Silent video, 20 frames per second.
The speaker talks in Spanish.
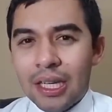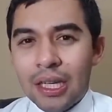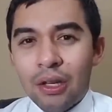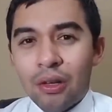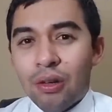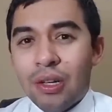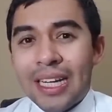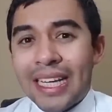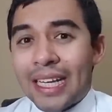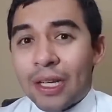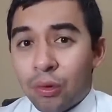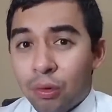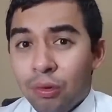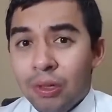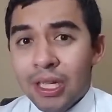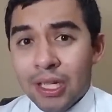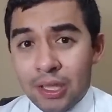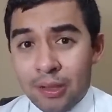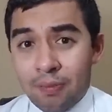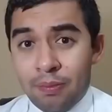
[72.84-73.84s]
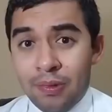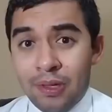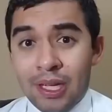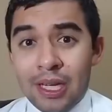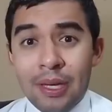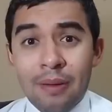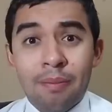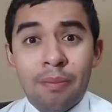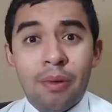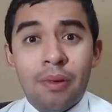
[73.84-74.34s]
y no le cures, por
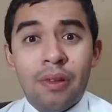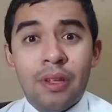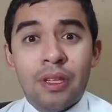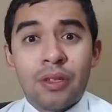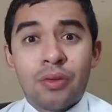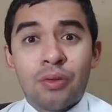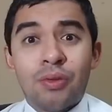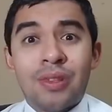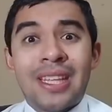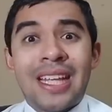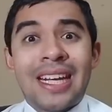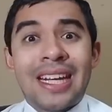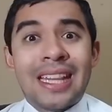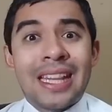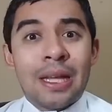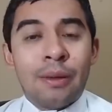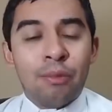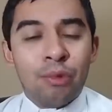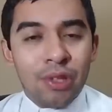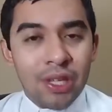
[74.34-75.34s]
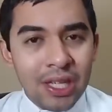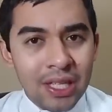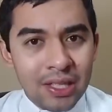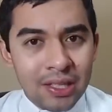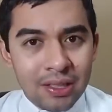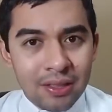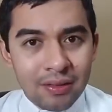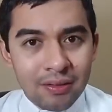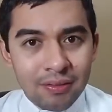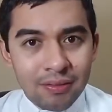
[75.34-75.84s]
ejemplo, de su
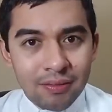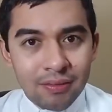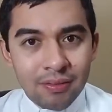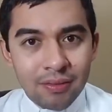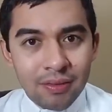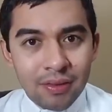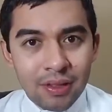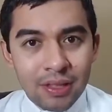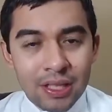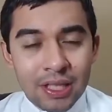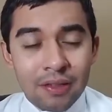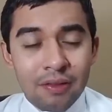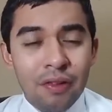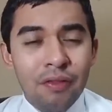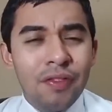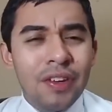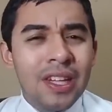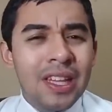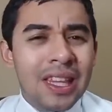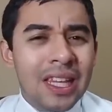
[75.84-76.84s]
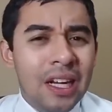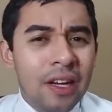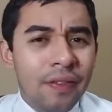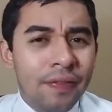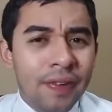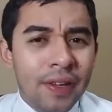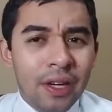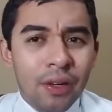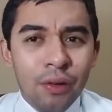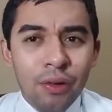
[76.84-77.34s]
tartamudez? Se va a enfrentar
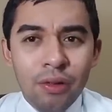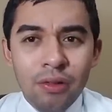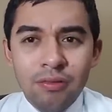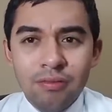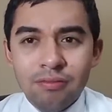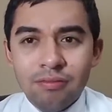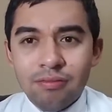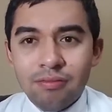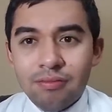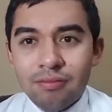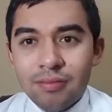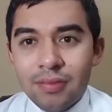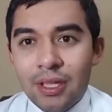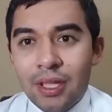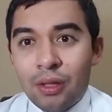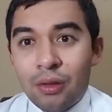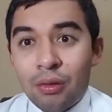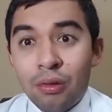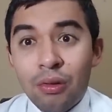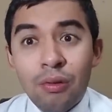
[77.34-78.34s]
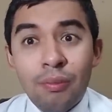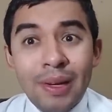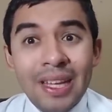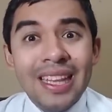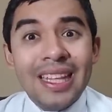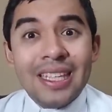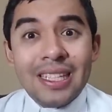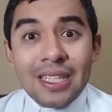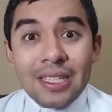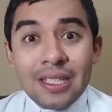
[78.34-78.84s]
al faraón y tú lo
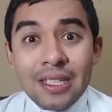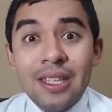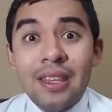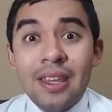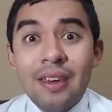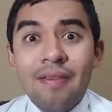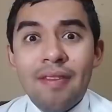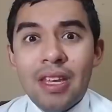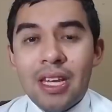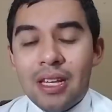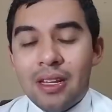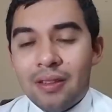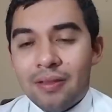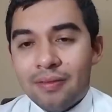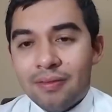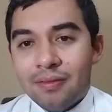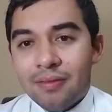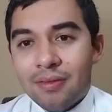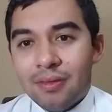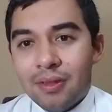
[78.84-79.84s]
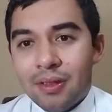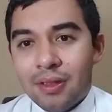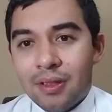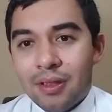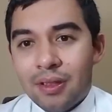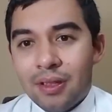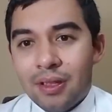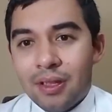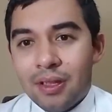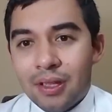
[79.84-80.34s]
mandas así débil.
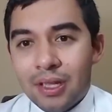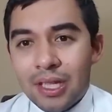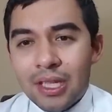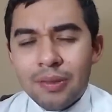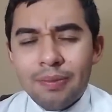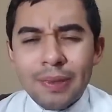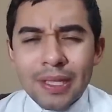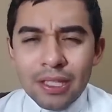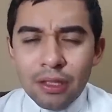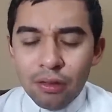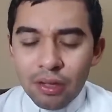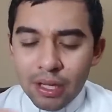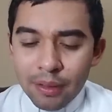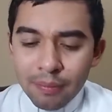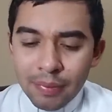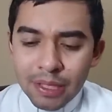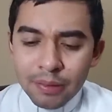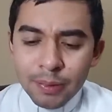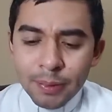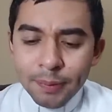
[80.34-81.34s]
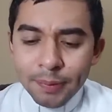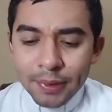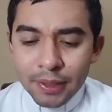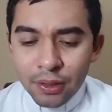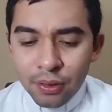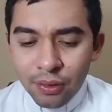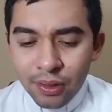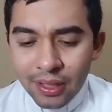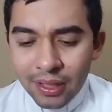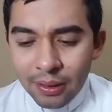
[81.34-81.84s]
Es más, lo que más me
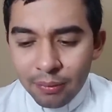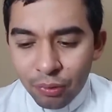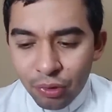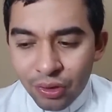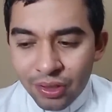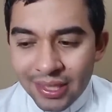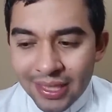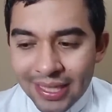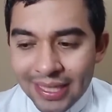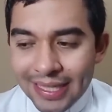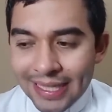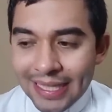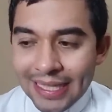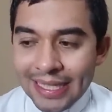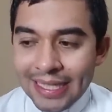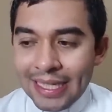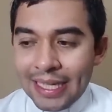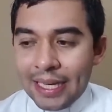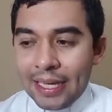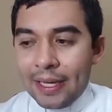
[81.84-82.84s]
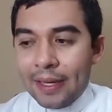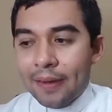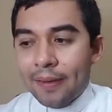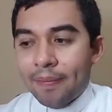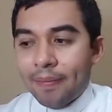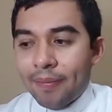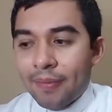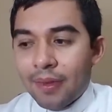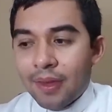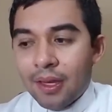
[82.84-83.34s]
impresiona de Moisés es
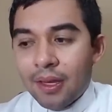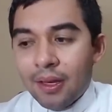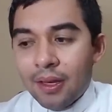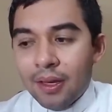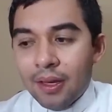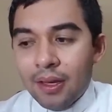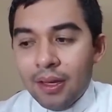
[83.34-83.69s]
que